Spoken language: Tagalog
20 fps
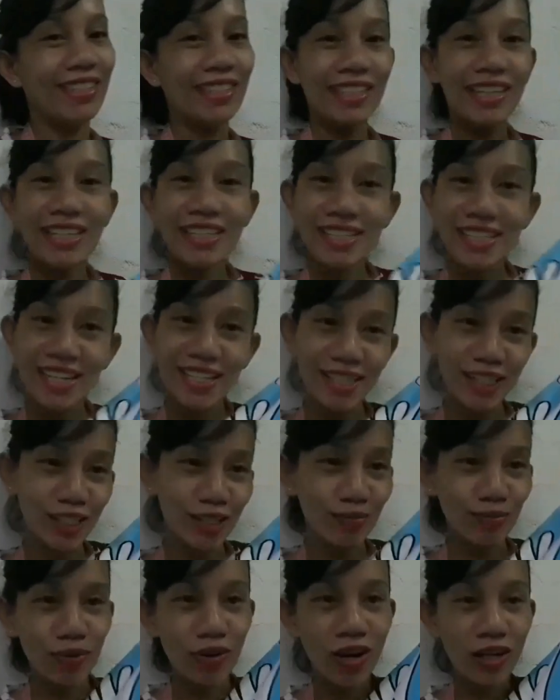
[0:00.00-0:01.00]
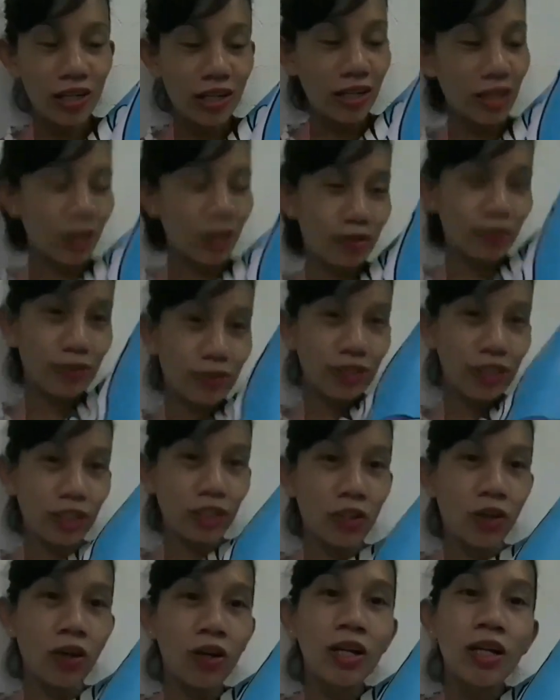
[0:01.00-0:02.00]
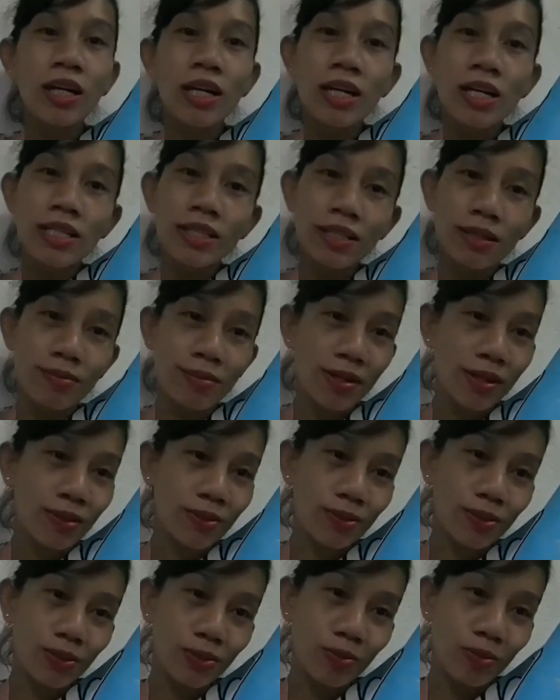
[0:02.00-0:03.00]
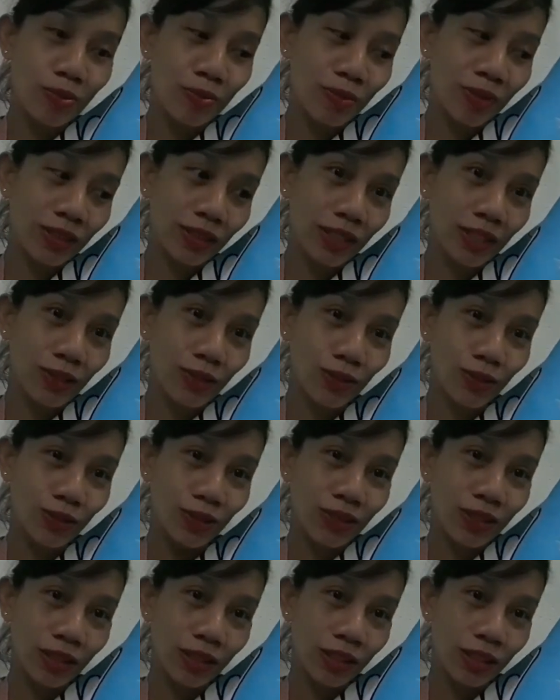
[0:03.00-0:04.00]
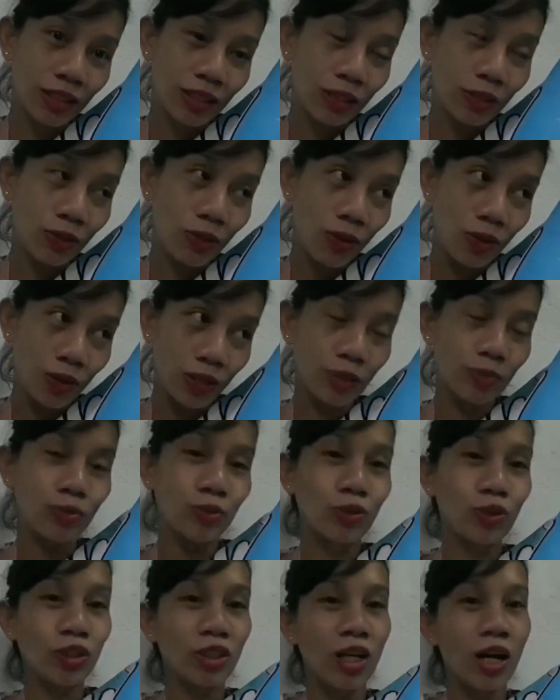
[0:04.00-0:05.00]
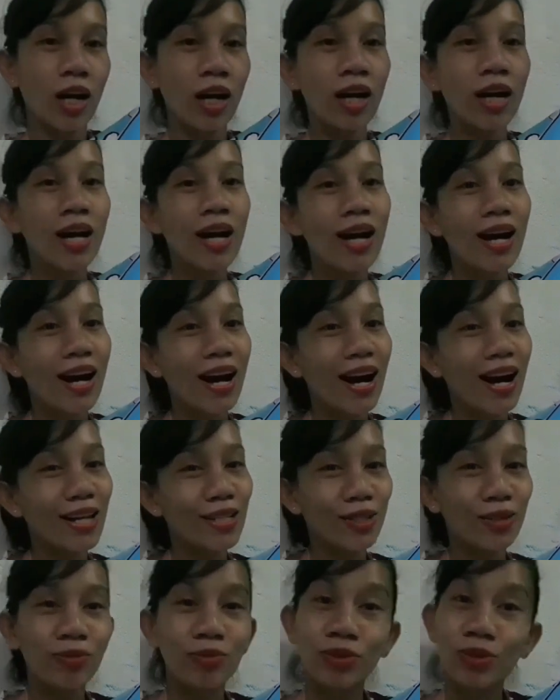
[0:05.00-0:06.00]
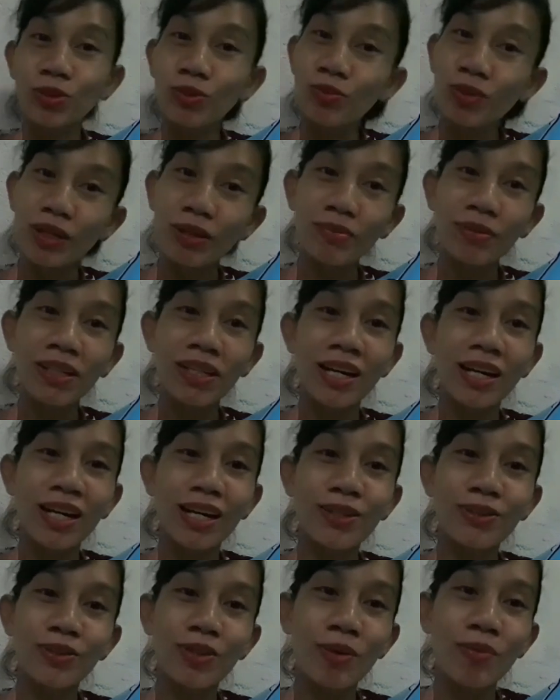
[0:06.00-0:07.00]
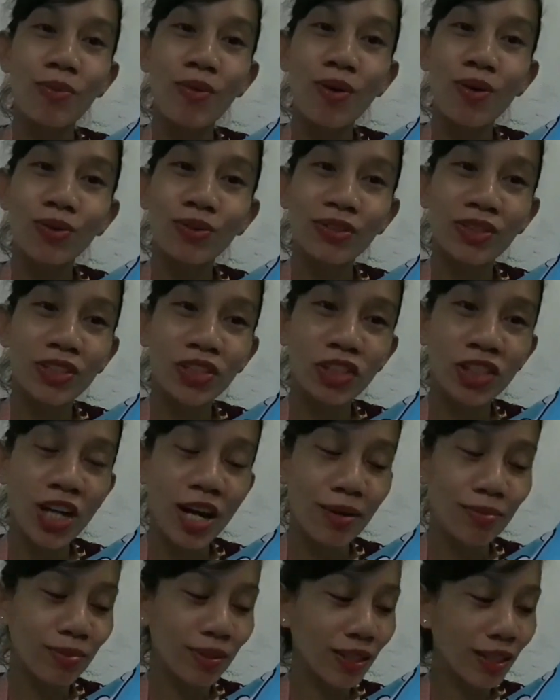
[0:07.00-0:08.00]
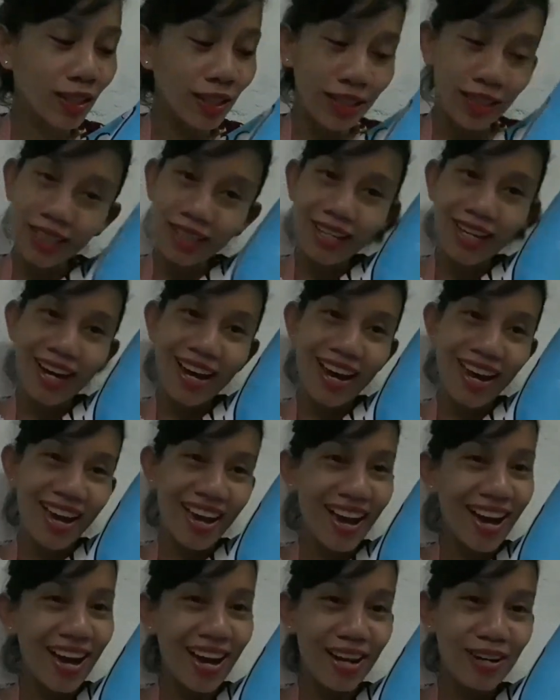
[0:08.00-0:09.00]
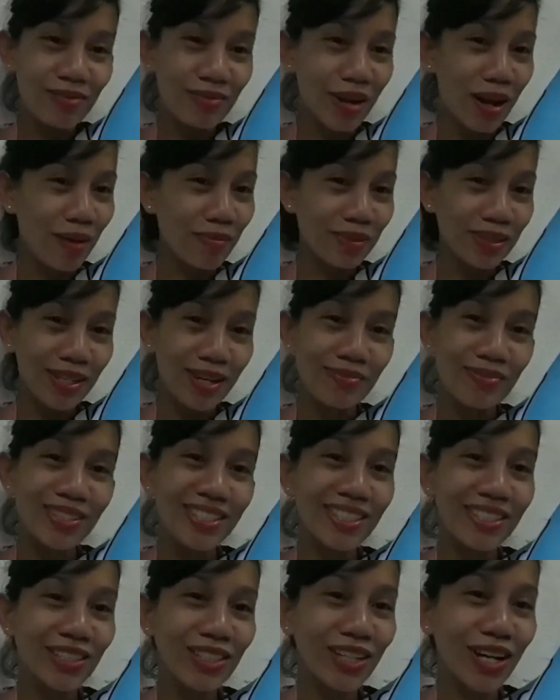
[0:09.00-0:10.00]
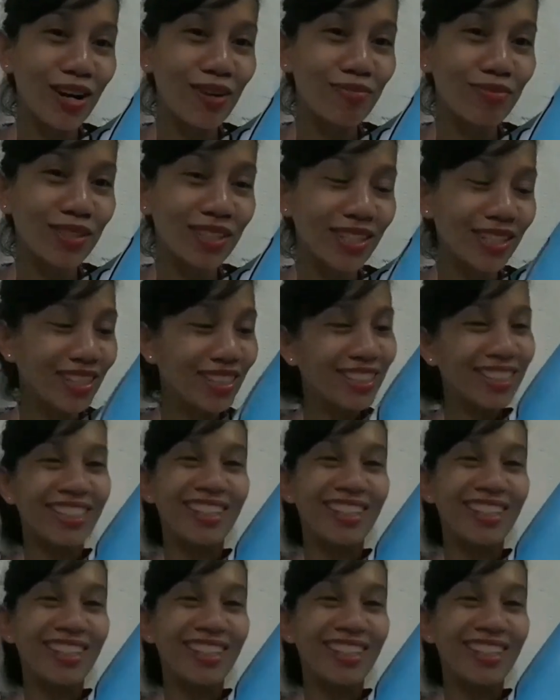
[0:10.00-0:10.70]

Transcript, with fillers: King size din po ang gagawin ko dito. Sa mga gusto pong magnegosyo ng ganito, okay po siya uh, soon to be, magkakaroon na po ako ng Shopee. Ayan, malapit na po yung Shopee.